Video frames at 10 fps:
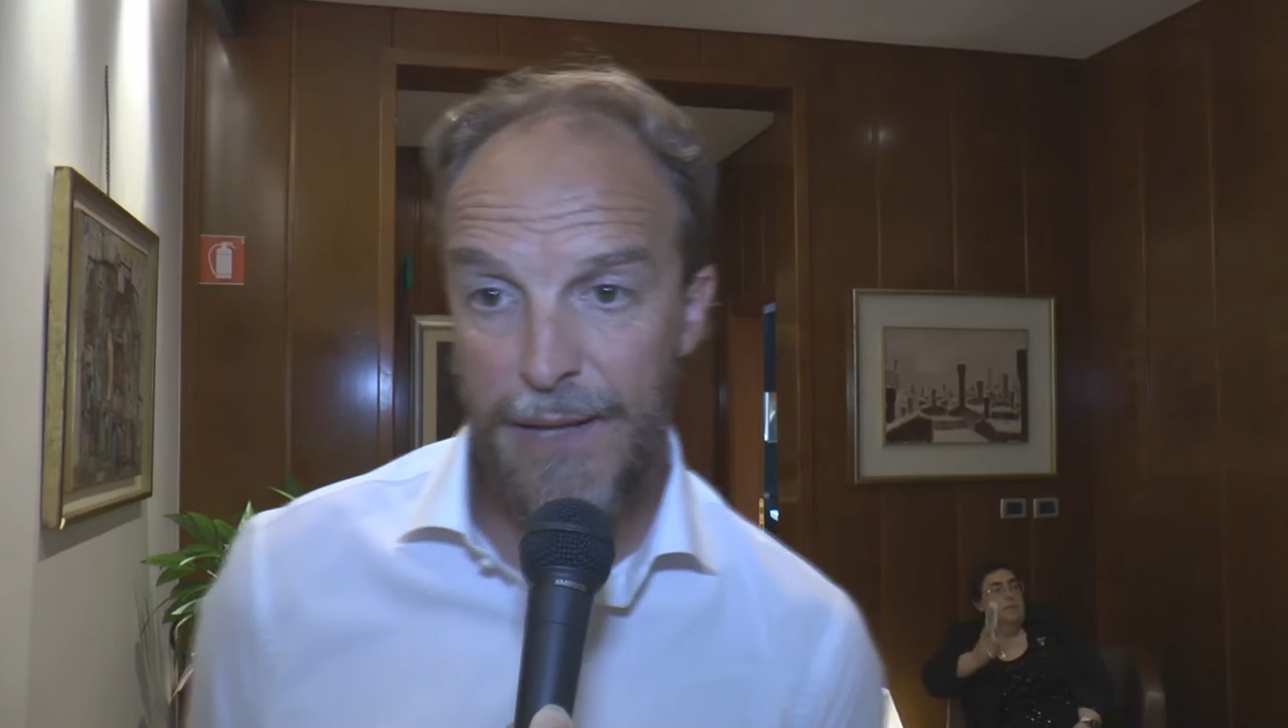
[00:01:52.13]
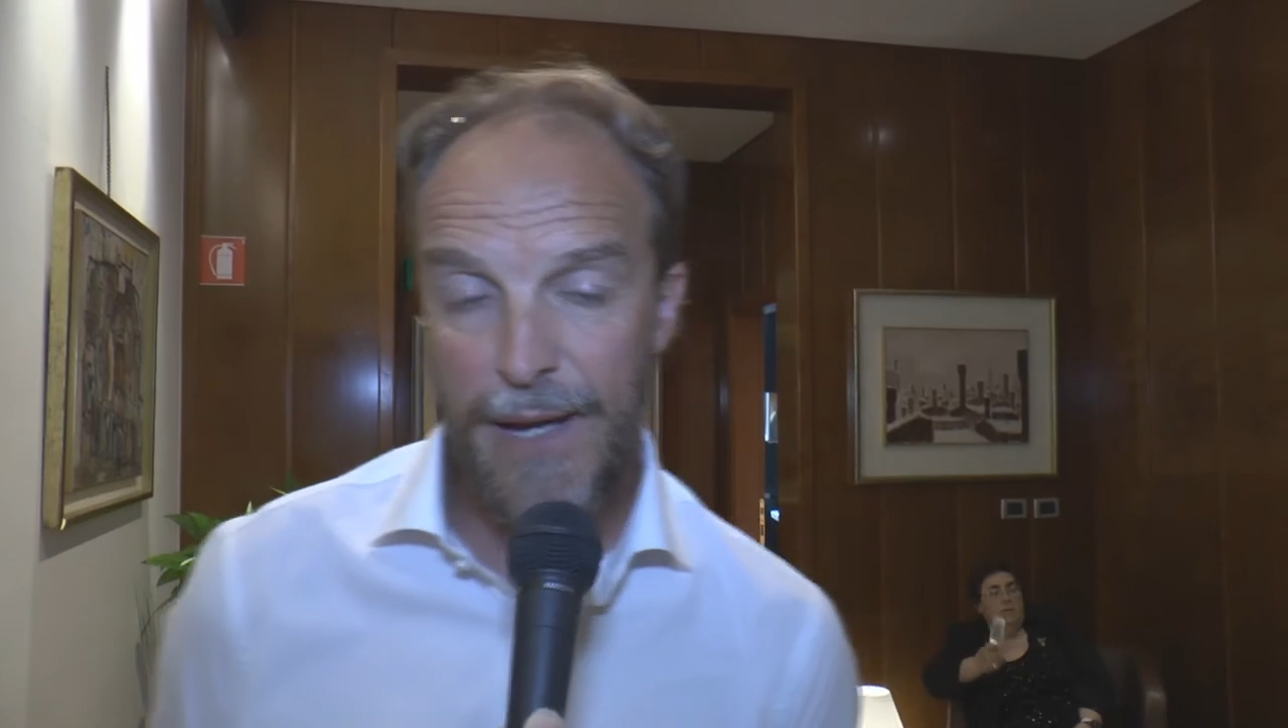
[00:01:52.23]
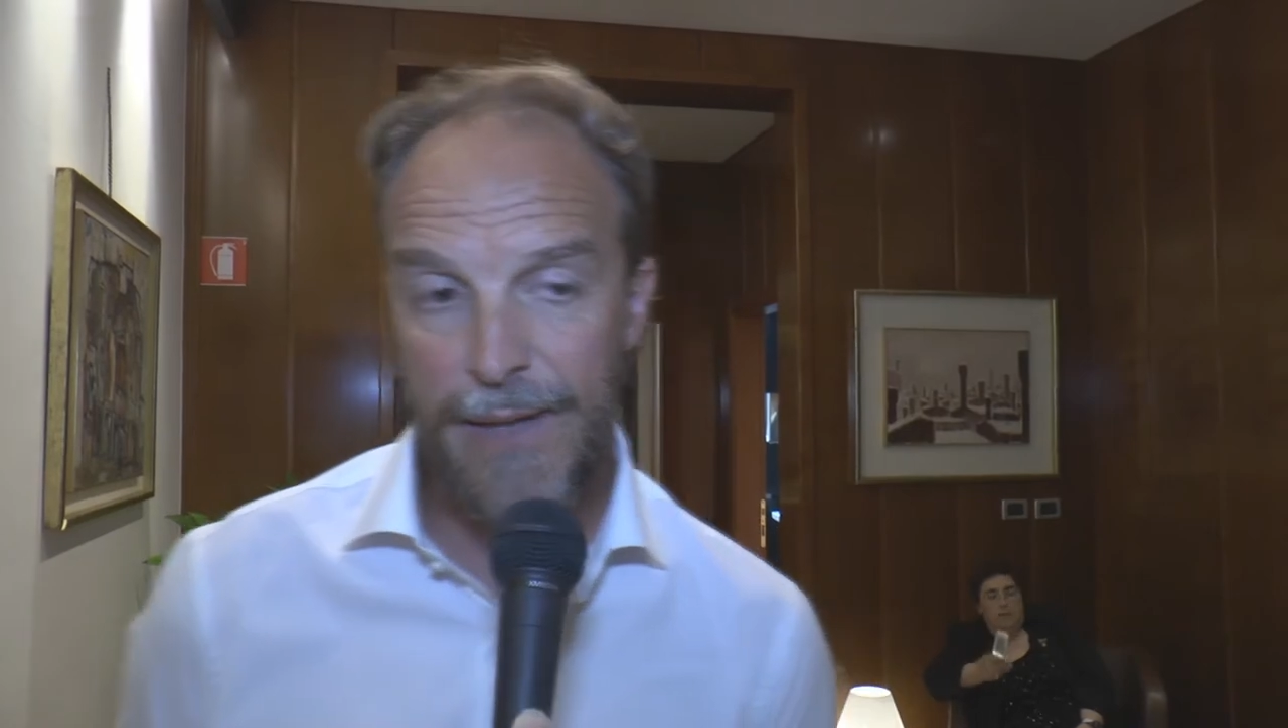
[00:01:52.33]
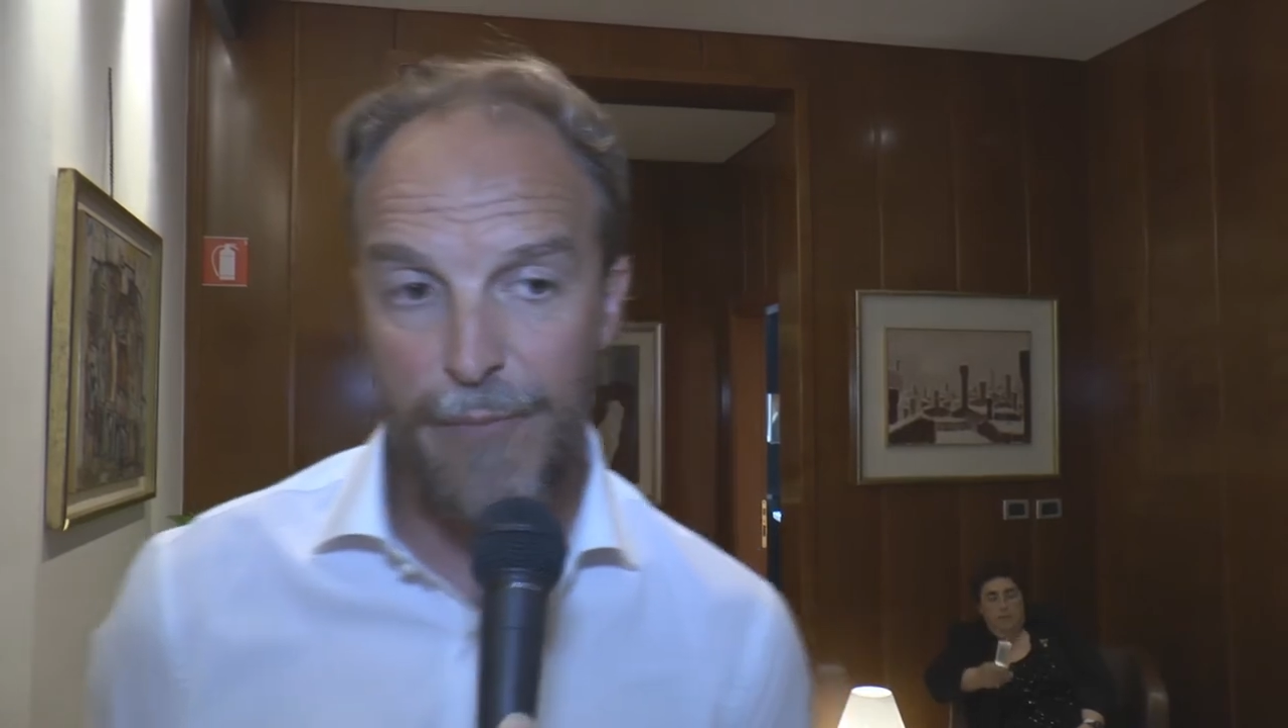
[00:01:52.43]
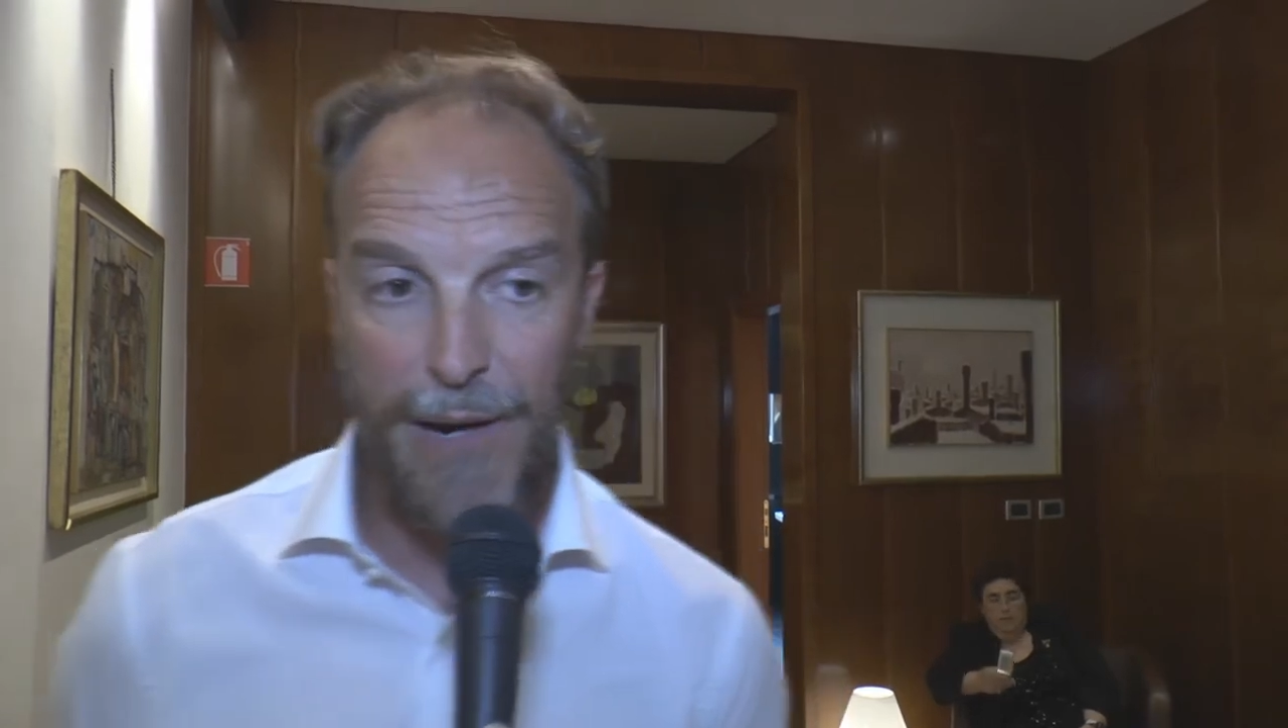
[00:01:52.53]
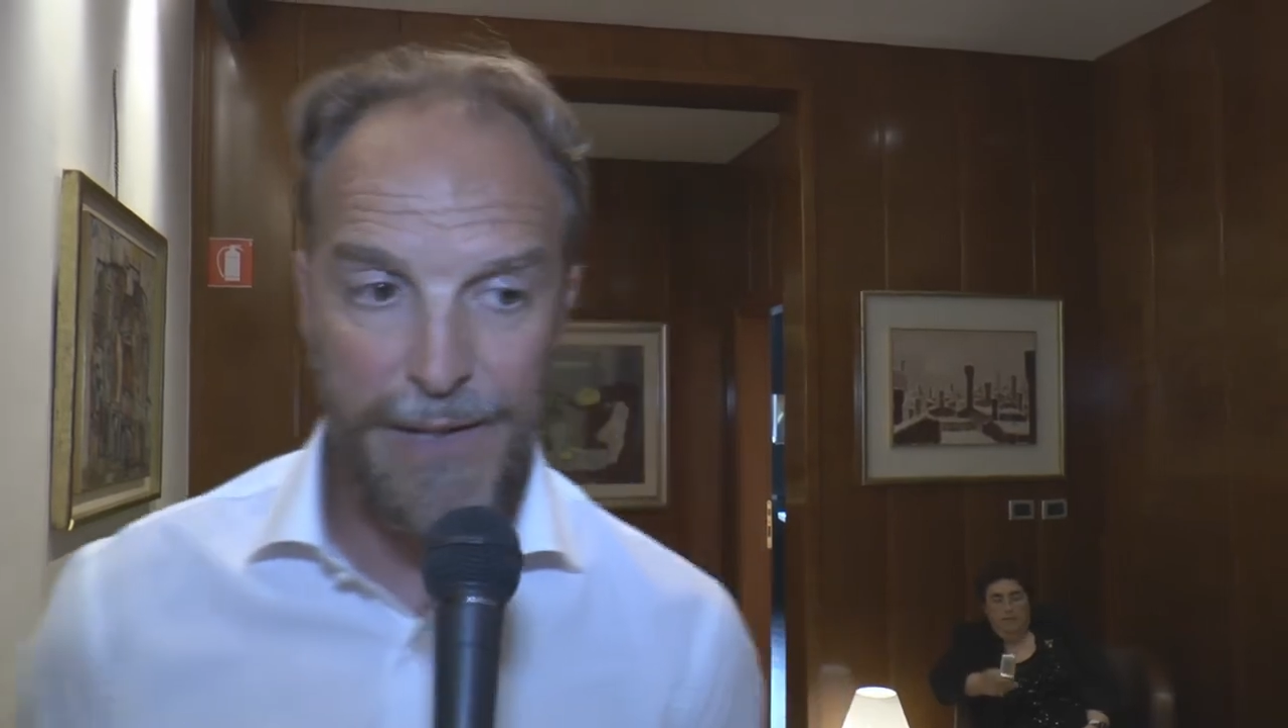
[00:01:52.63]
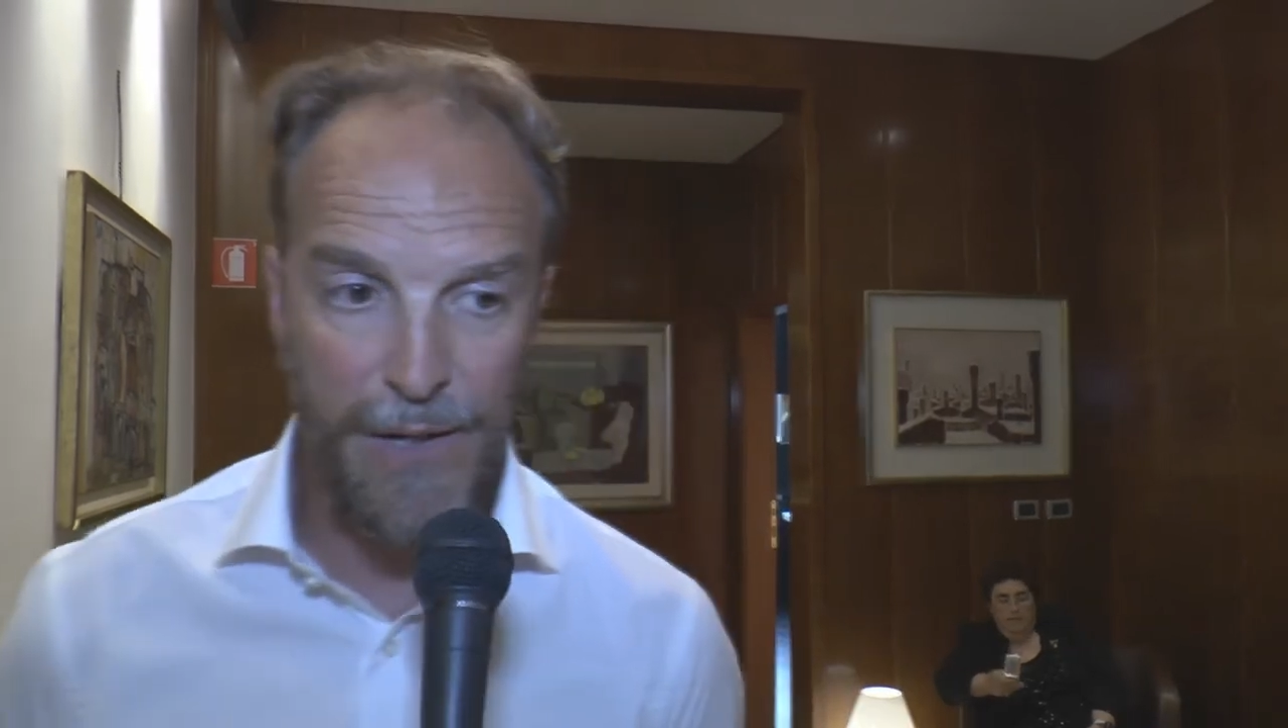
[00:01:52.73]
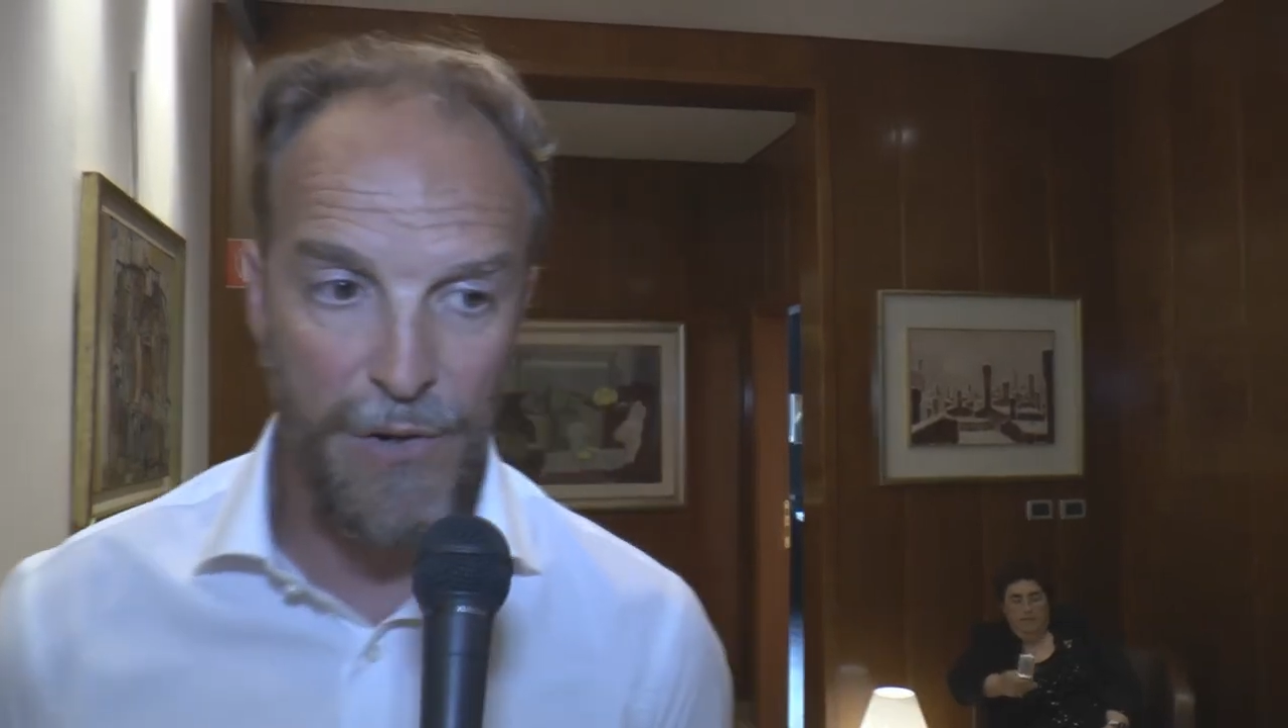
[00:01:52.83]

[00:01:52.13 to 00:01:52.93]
dall'altra parte